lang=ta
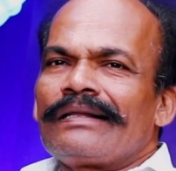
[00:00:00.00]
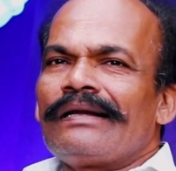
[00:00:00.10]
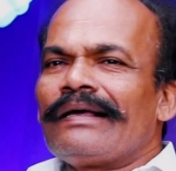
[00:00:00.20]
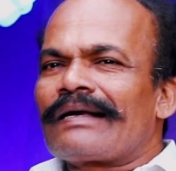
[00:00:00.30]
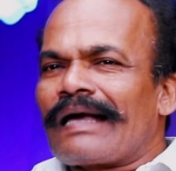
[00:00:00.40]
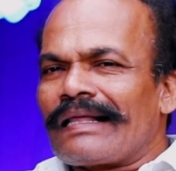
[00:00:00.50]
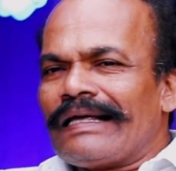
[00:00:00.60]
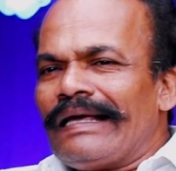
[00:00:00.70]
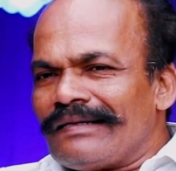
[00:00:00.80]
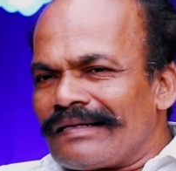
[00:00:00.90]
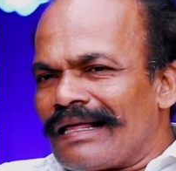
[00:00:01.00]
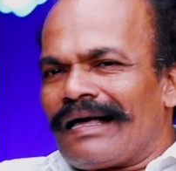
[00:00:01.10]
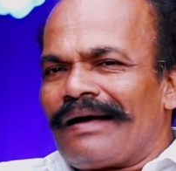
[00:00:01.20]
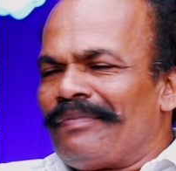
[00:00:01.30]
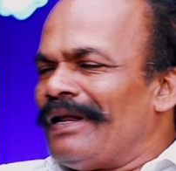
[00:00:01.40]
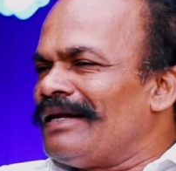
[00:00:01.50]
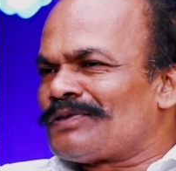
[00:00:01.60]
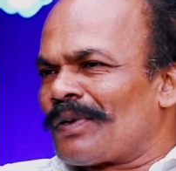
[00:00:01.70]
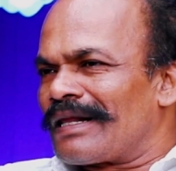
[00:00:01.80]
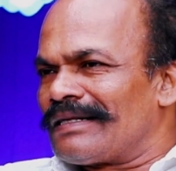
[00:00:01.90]
அதில் கதை இதுதான்
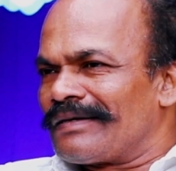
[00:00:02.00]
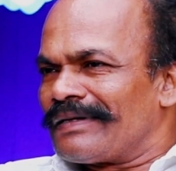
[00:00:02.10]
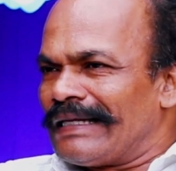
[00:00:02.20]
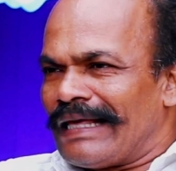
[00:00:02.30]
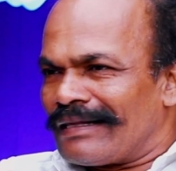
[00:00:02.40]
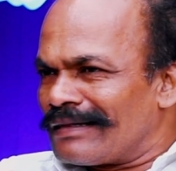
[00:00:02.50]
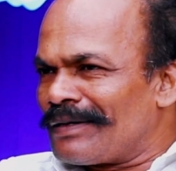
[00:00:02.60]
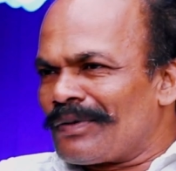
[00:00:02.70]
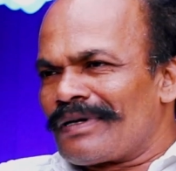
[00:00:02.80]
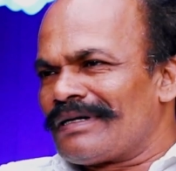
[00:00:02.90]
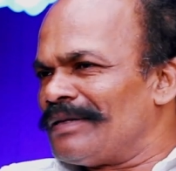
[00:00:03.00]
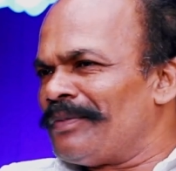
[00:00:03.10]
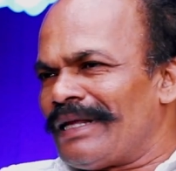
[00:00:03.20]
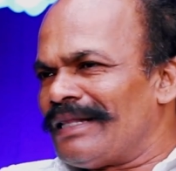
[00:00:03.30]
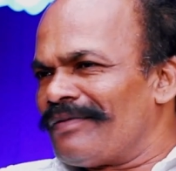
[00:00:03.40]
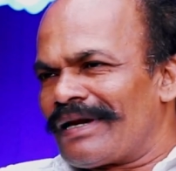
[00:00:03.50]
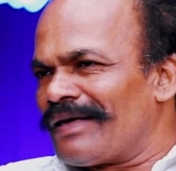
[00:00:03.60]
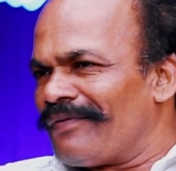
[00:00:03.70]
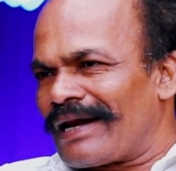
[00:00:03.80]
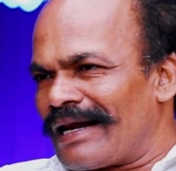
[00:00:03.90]
அப்படின்னு சொல்றதுக்கு வந்து எந்த ஒரு இதுவுமே இது
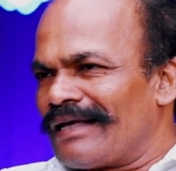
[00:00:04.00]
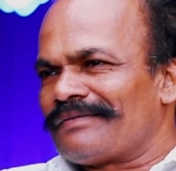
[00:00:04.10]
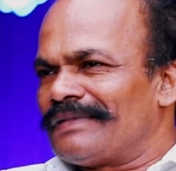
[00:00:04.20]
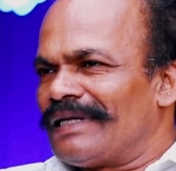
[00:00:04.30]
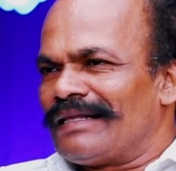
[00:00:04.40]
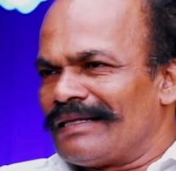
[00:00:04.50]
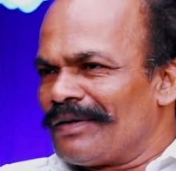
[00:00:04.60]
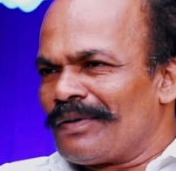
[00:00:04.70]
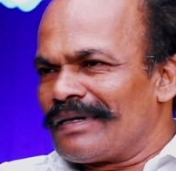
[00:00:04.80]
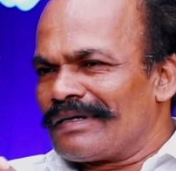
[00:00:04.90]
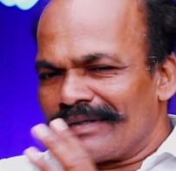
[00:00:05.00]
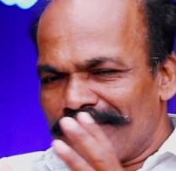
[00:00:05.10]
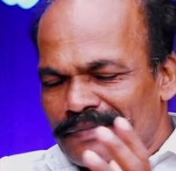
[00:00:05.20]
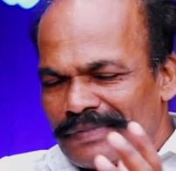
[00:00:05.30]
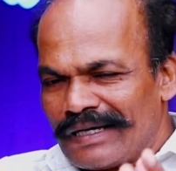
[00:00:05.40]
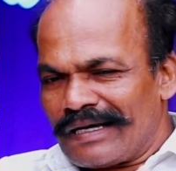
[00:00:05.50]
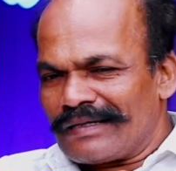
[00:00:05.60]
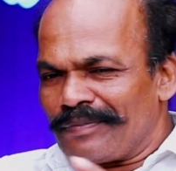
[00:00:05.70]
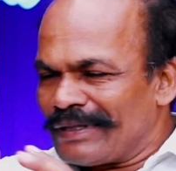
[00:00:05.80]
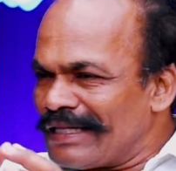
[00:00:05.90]
வரைக்கும் வரல எந்த ஒரு
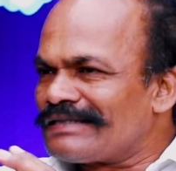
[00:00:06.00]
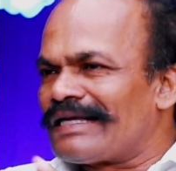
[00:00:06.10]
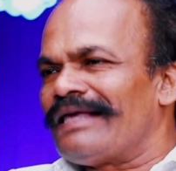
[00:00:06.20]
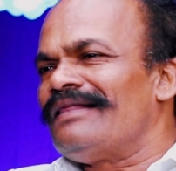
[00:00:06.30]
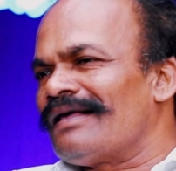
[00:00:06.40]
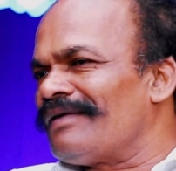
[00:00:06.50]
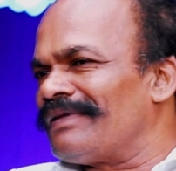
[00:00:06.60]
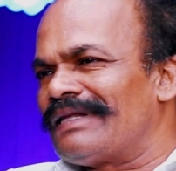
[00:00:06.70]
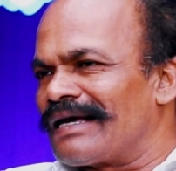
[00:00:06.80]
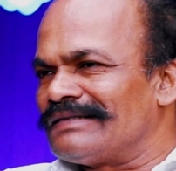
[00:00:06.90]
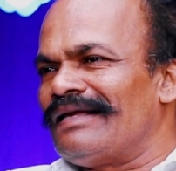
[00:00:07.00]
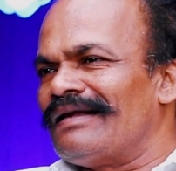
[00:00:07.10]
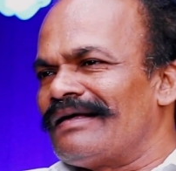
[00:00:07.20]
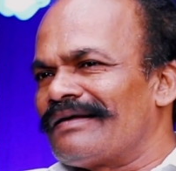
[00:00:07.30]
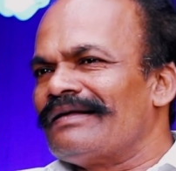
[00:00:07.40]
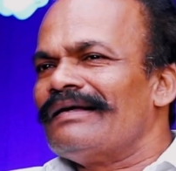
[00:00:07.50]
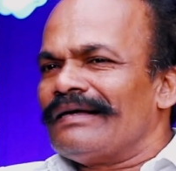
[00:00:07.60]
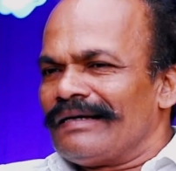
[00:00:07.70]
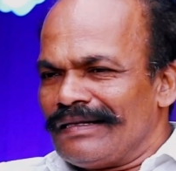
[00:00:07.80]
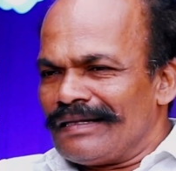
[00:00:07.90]
அதை பற்றிய செய்திகளும் வந்து கசியல
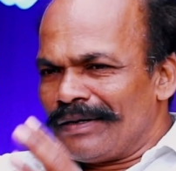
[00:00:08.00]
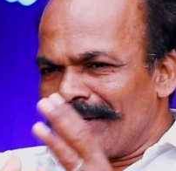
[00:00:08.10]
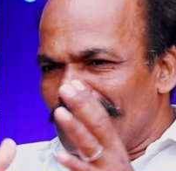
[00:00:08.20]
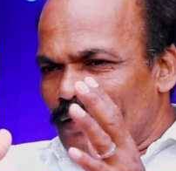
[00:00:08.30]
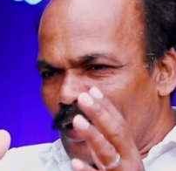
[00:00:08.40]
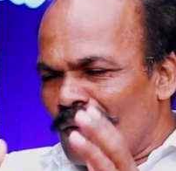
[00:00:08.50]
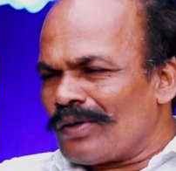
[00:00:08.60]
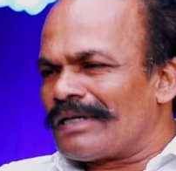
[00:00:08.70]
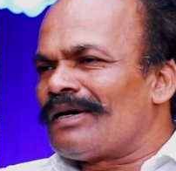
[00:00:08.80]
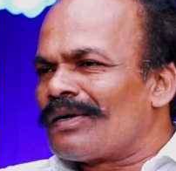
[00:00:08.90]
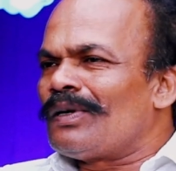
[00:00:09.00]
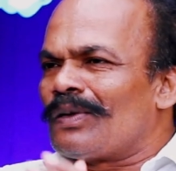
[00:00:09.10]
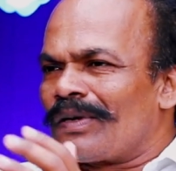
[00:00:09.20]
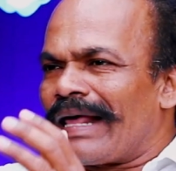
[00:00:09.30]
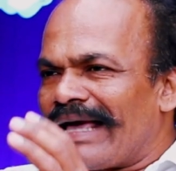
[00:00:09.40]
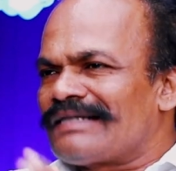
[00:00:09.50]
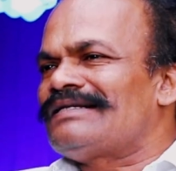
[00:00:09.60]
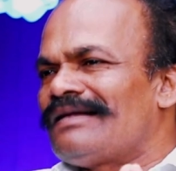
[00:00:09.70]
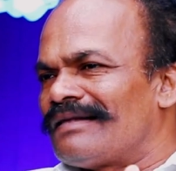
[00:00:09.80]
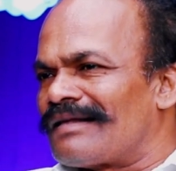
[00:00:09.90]
இது அவுட் அண்ட் அவுட் ஒரு
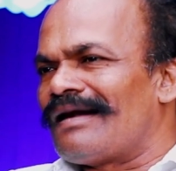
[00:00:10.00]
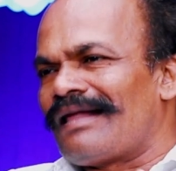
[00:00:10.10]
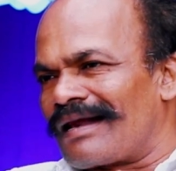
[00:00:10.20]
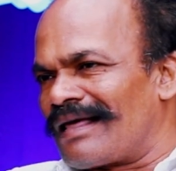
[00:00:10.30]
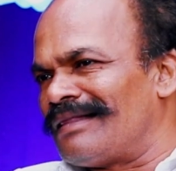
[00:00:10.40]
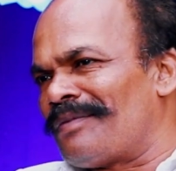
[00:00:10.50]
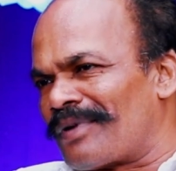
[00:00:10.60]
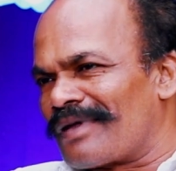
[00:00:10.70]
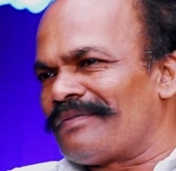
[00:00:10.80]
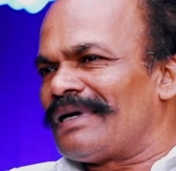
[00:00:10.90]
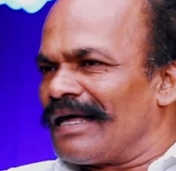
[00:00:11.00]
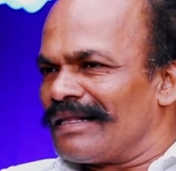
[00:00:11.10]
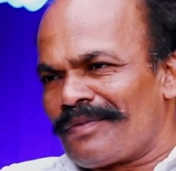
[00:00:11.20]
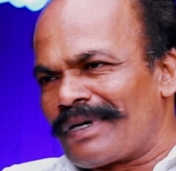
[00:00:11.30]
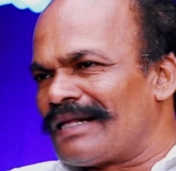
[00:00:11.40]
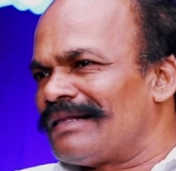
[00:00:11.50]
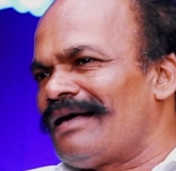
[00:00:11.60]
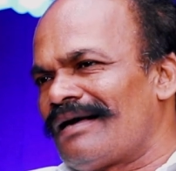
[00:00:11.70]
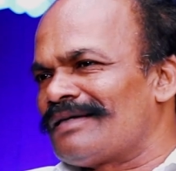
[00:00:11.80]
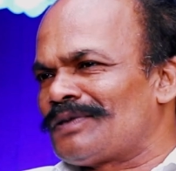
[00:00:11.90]
ஆக்ஷன் த்ரில்லர் அந்த படம் அது
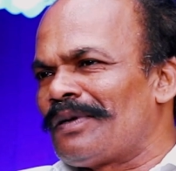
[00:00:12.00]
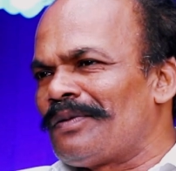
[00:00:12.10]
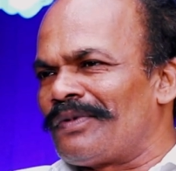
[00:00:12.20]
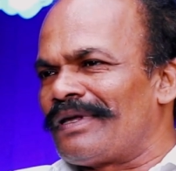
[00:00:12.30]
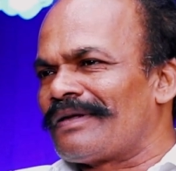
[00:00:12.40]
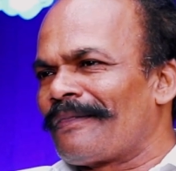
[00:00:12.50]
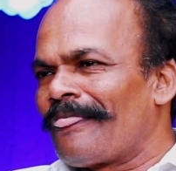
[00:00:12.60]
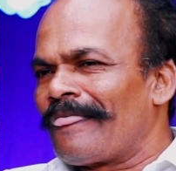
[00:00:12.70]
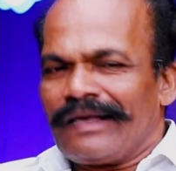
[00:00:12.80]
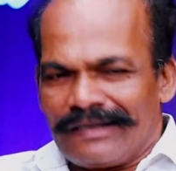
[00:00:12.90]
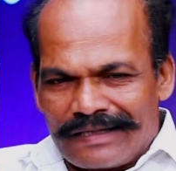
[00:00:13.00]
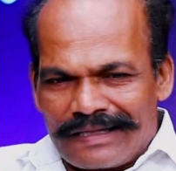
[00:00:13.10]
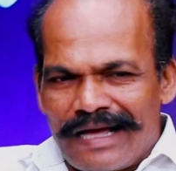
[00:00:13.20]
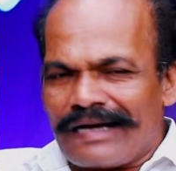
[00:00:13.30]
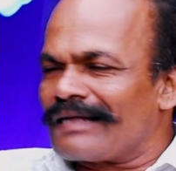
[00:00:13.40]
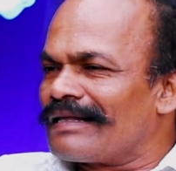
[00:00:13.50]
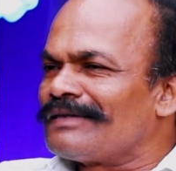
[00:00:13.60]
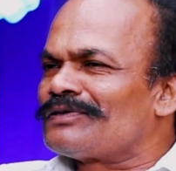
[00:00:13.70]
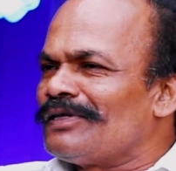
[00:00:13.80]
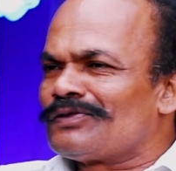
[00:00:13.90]
மட்டும்தான் சொல்ல முடியும் இதுதான்
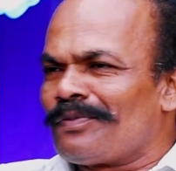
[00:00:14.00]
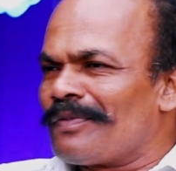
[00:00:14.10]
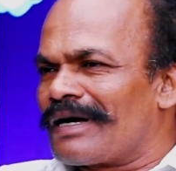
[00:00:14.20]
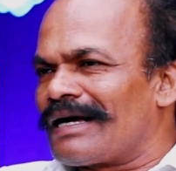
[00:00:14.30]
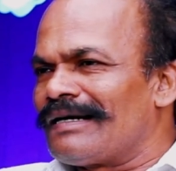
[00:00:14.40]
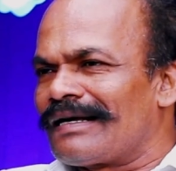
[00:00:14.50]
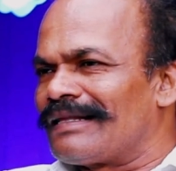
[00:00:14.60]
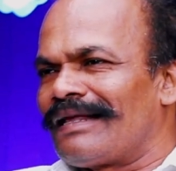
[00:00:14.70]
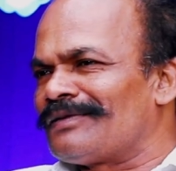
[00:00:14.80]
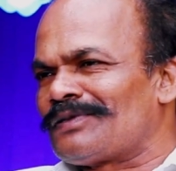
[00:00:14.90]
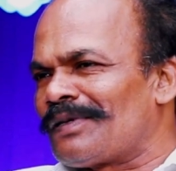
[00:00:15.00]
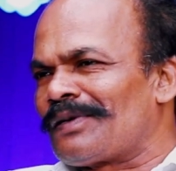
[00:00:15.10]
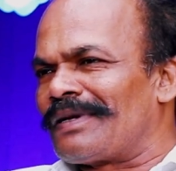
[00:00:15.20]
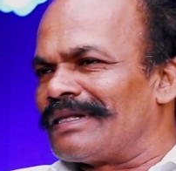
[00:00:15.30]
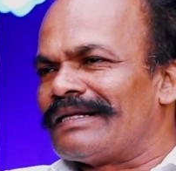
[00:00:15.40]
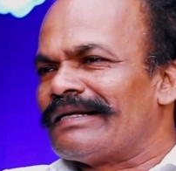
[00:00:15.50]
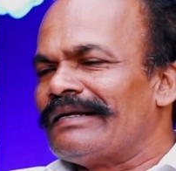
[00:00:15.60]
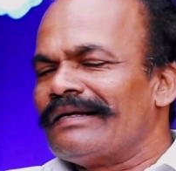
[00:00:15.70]
கதைன்னு சொல்லி சும்மா கட்டுக்கதையெல்லாம் சொல்லக்கூடாது